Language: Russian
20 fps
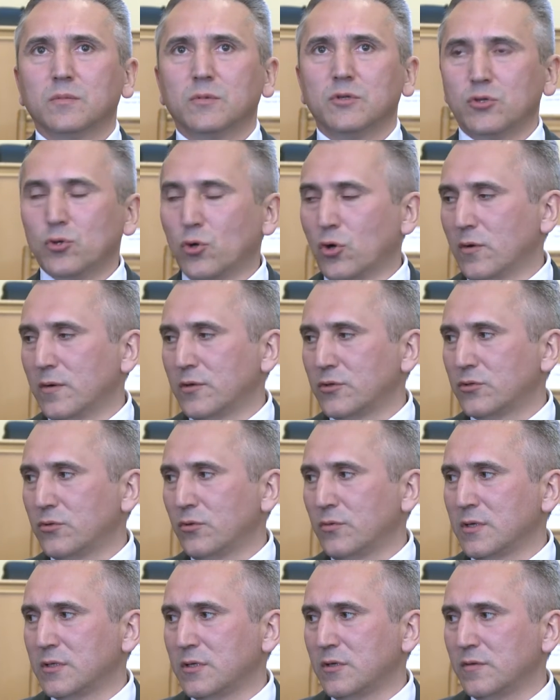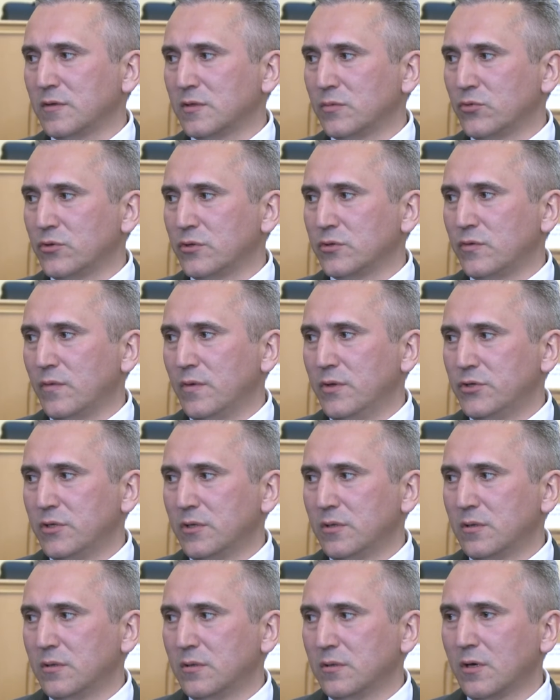здорово, что у нас есть возможность
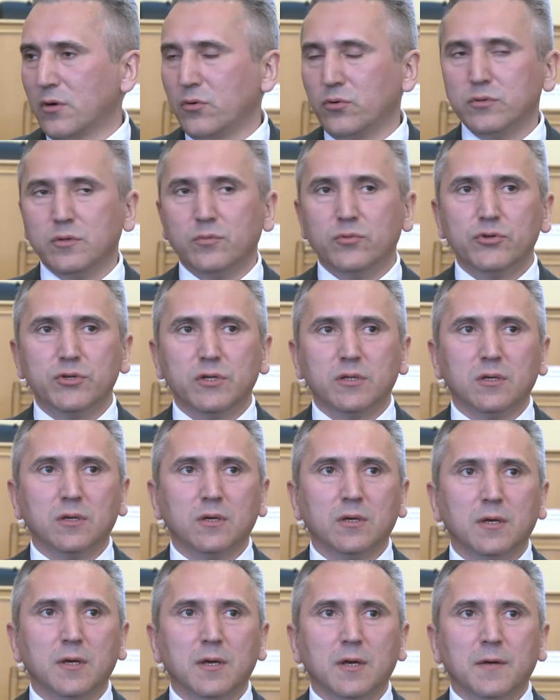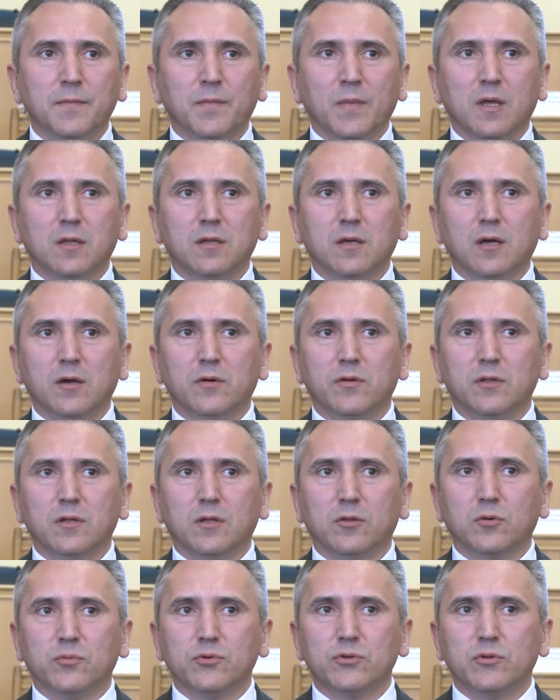увеличить доходы бюджета. Это говорит
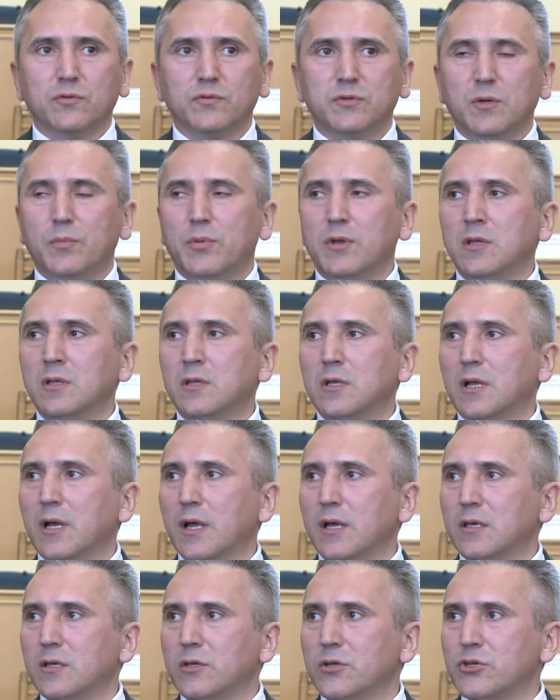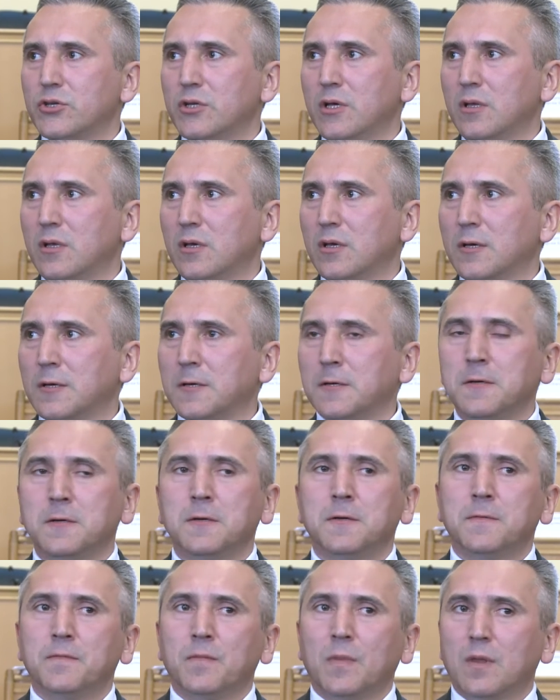о том, что все принятые ранее решения
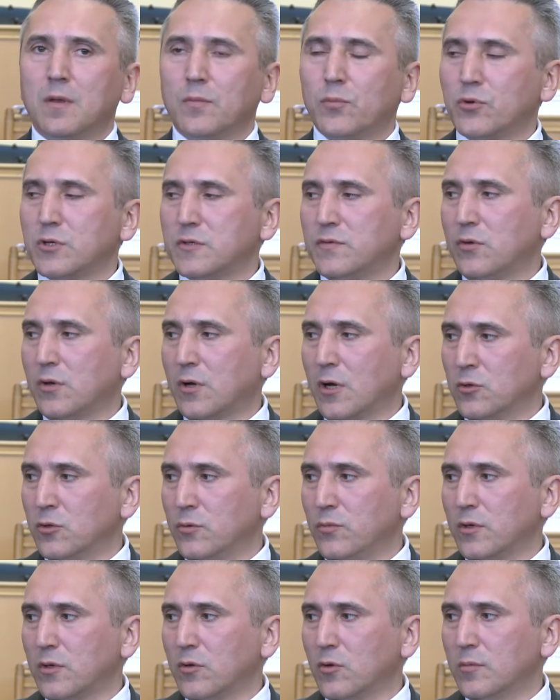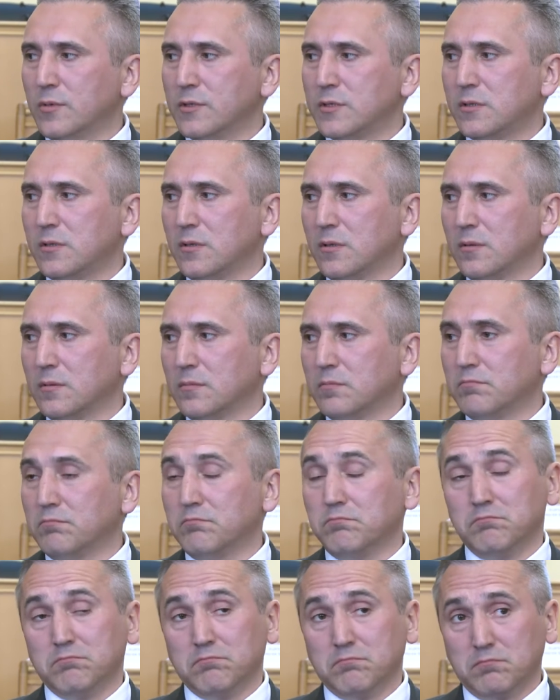по развитию экономики области
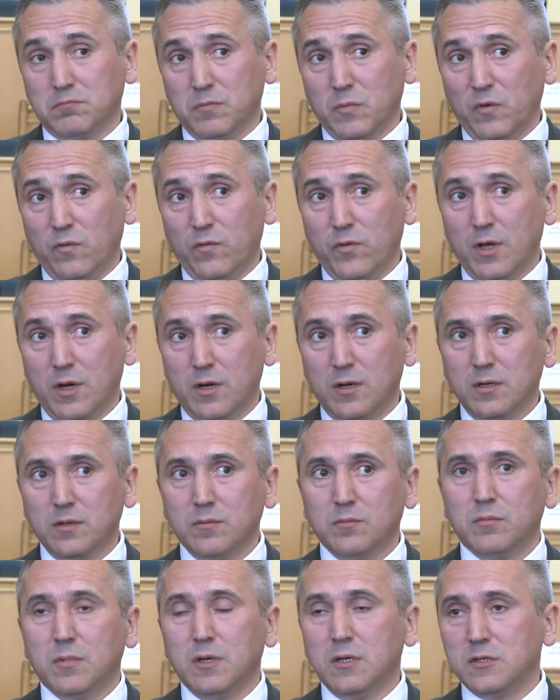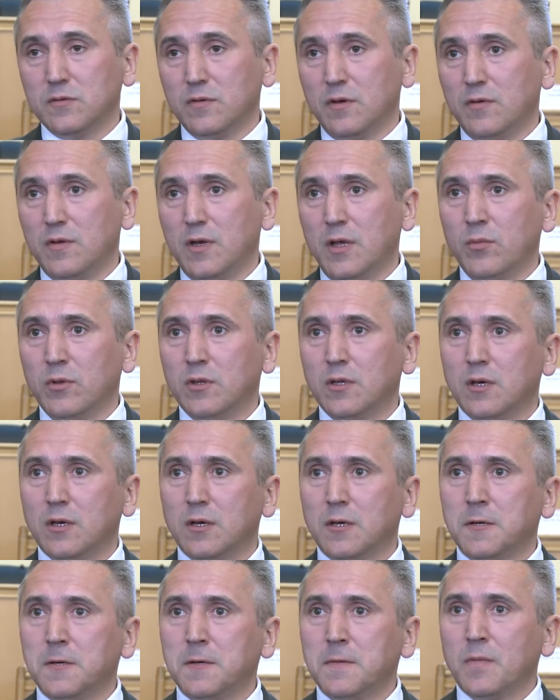верные, были
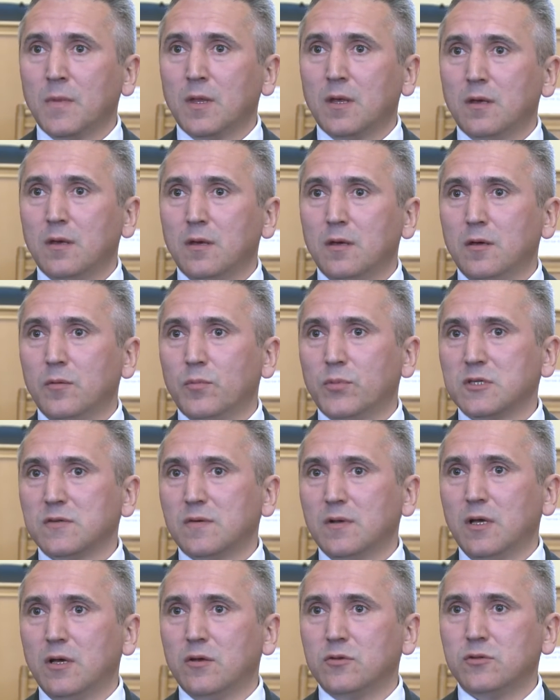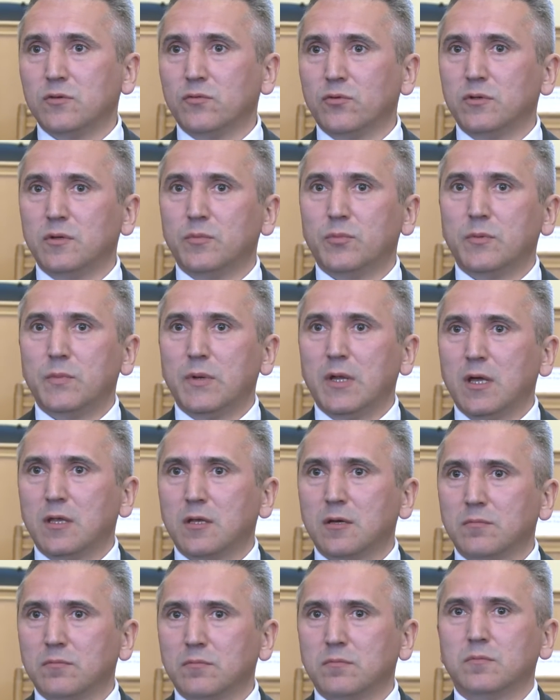своевременные и позволяют сегодня
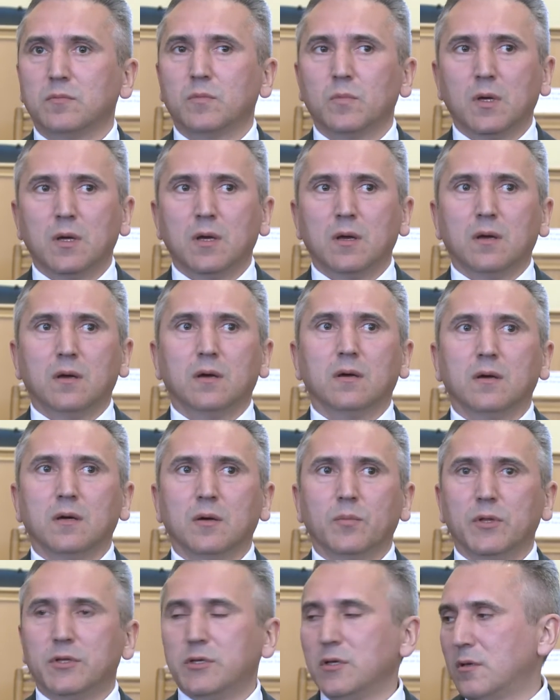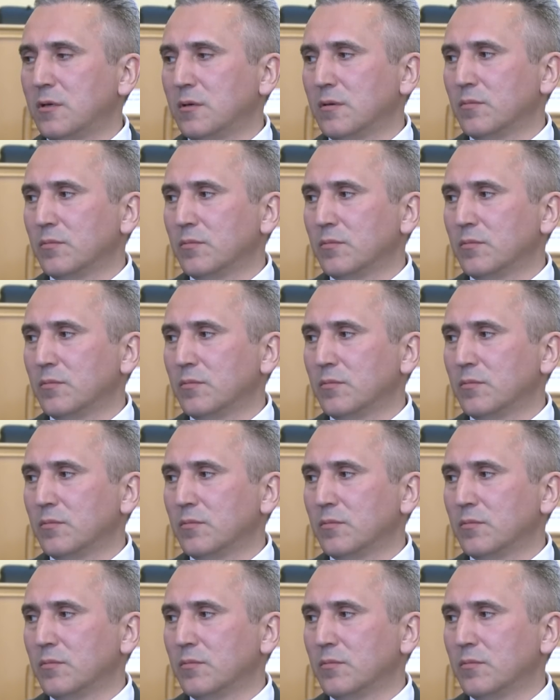предприятиям а, платить